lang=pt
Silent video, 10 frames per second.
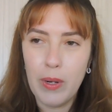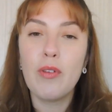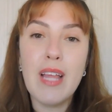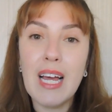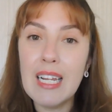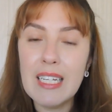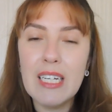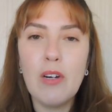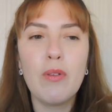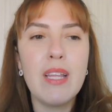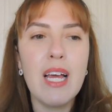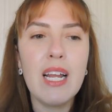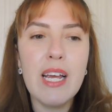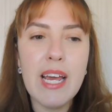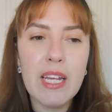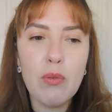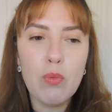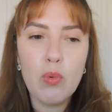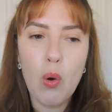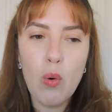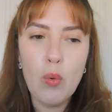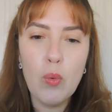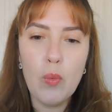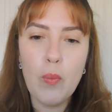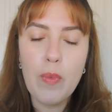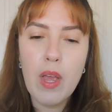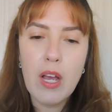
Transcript: O dela não, o dela era um tom.